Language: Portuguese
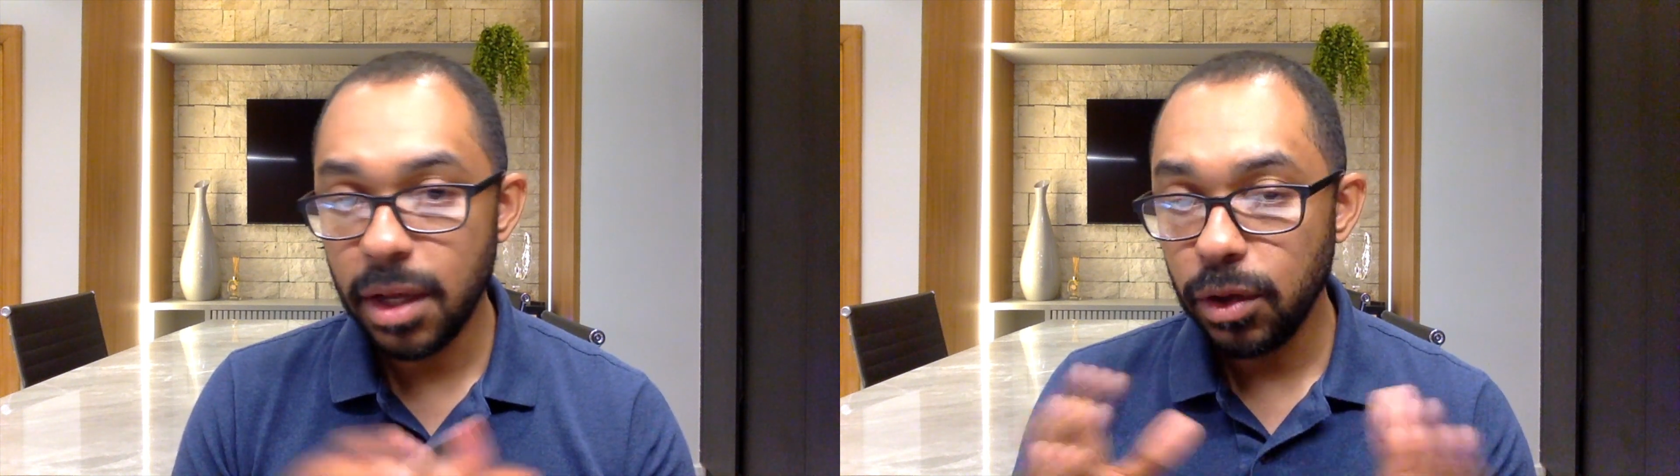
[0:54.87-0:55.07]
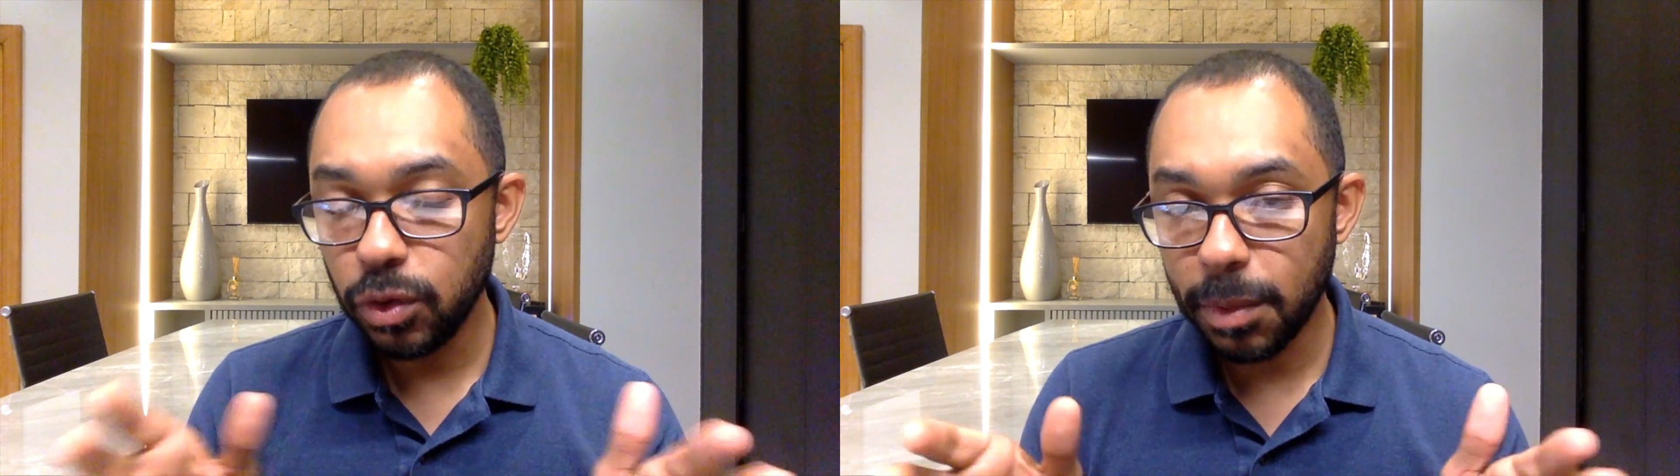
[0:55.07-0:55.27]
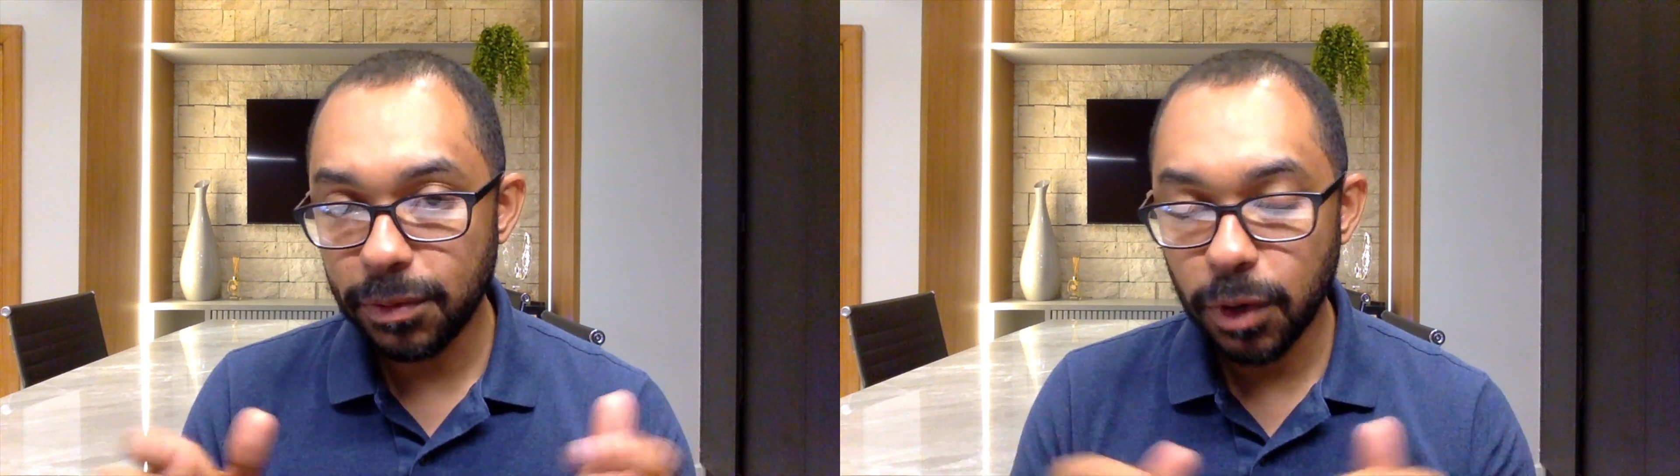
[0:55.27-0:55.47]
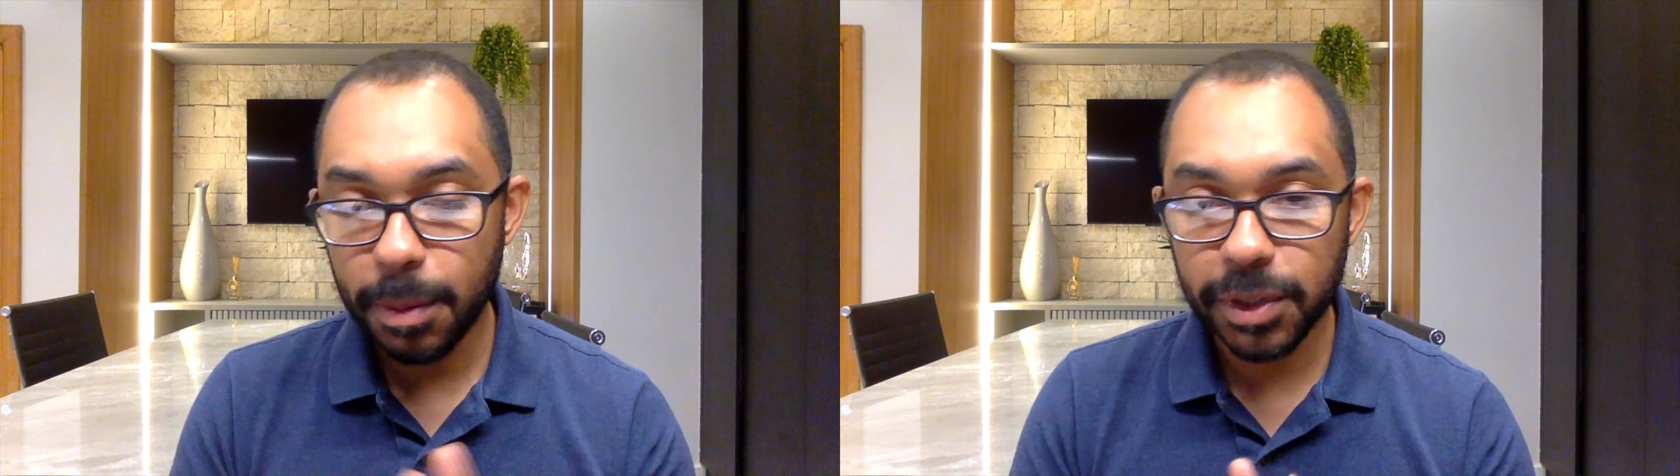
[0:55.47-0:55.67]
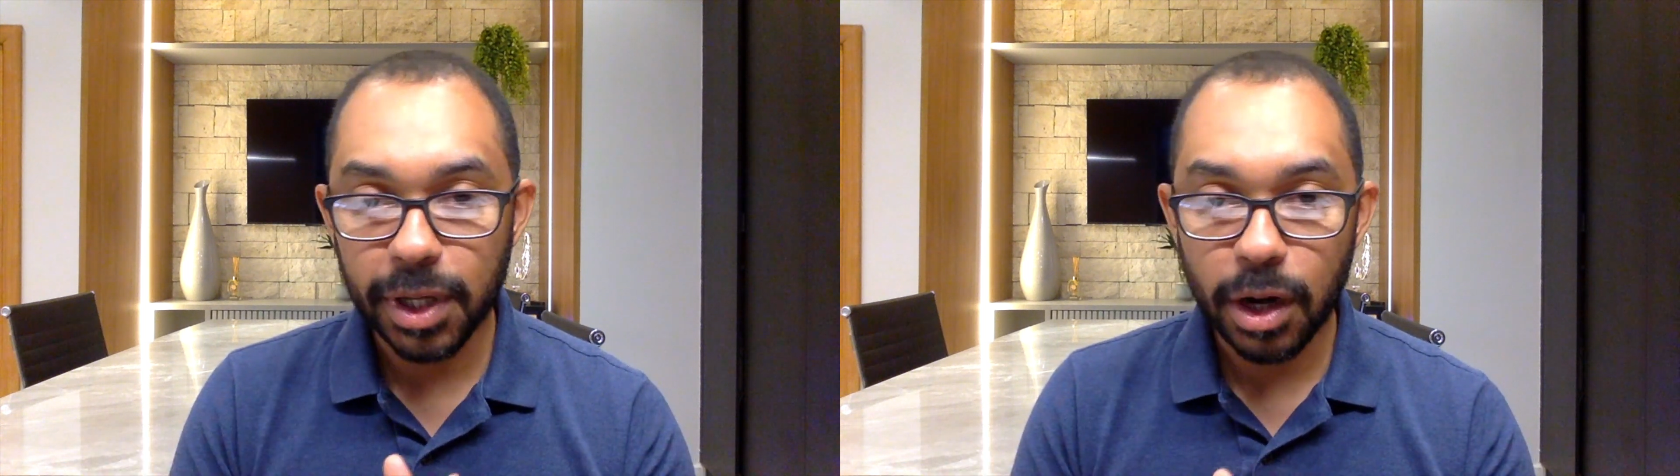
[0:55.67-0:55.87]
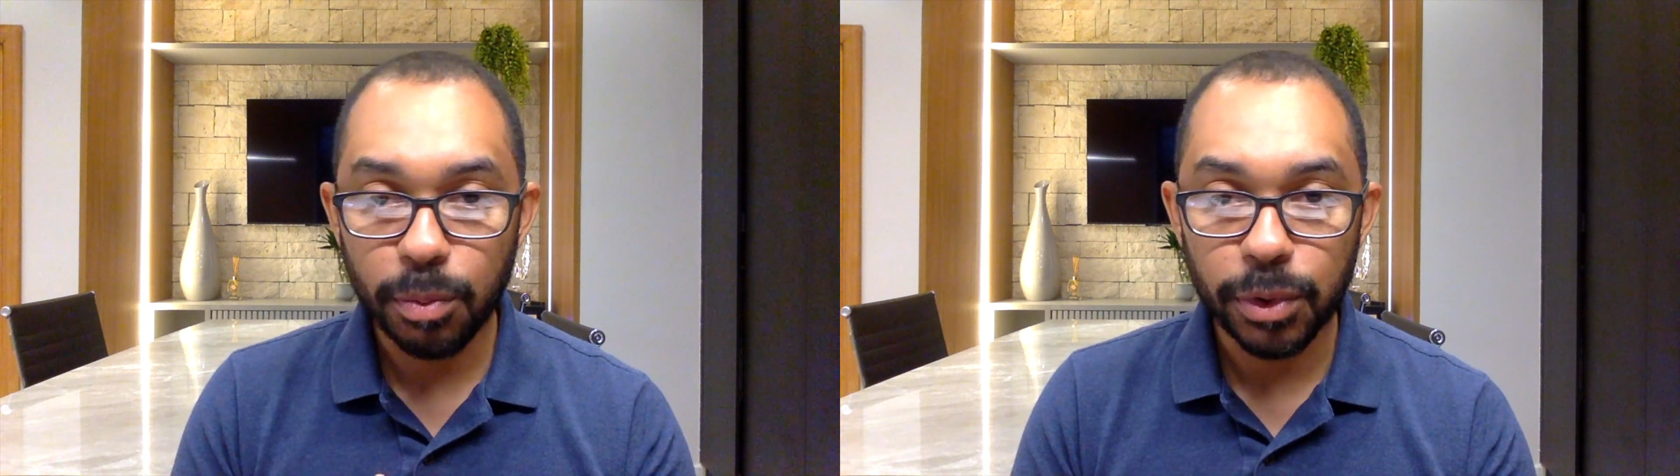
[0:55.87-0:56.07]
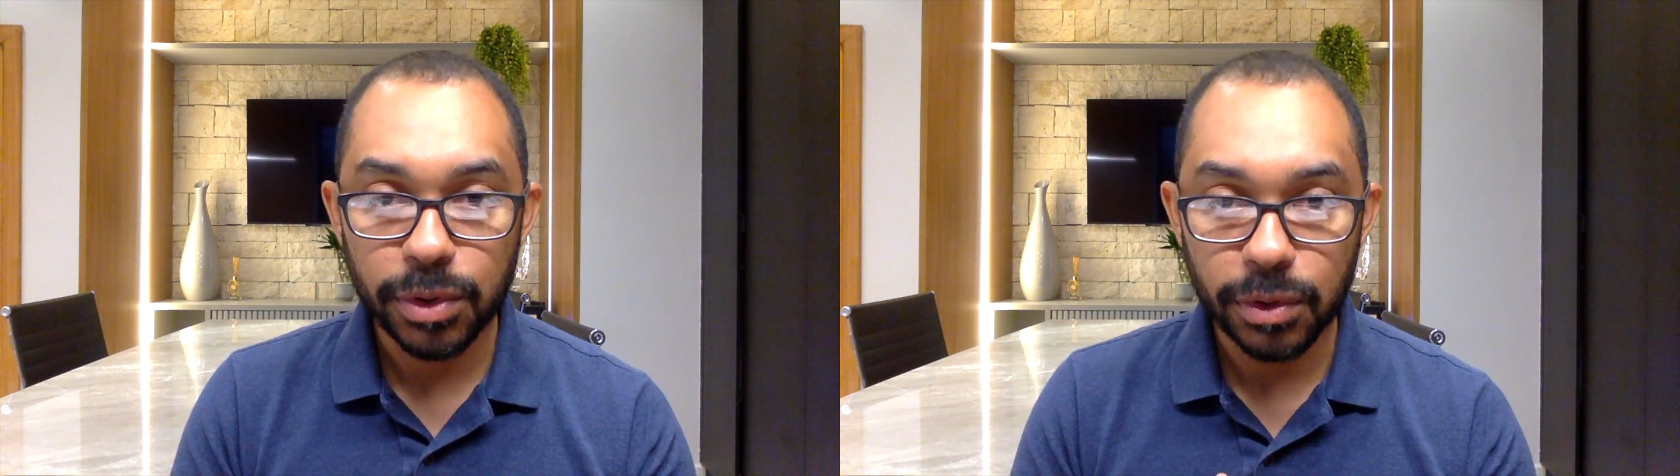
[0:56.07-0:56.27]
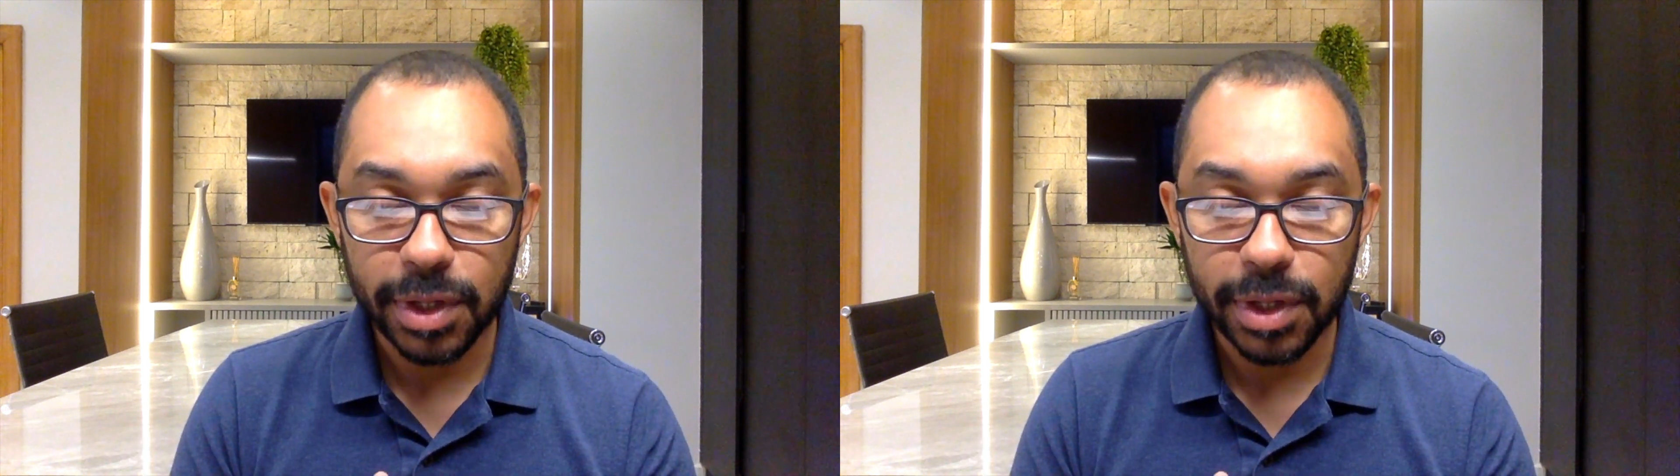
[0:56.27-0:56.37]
de uma forma geral para os seus